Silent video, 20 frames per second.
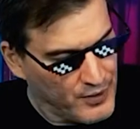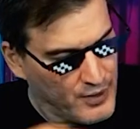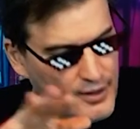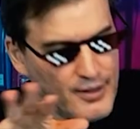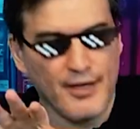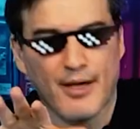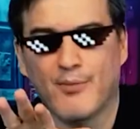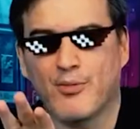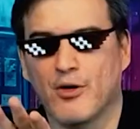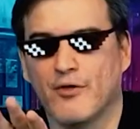
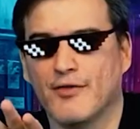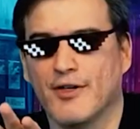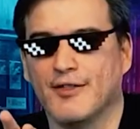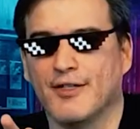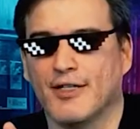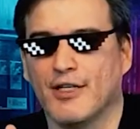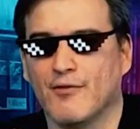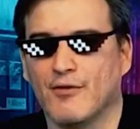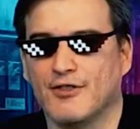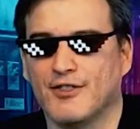E
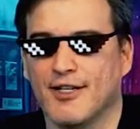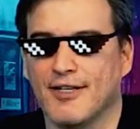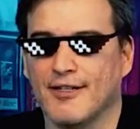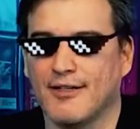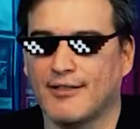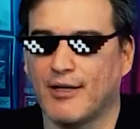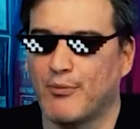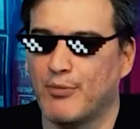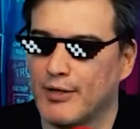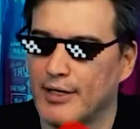aproveita que você ainda
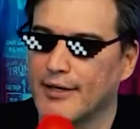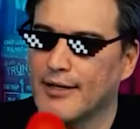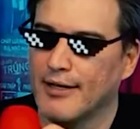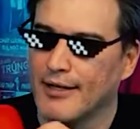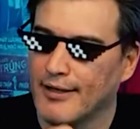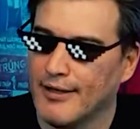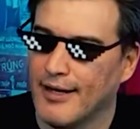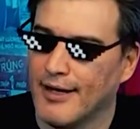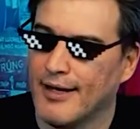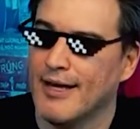está por
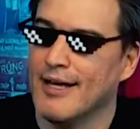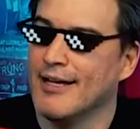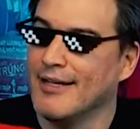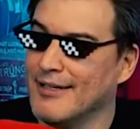aqui, né?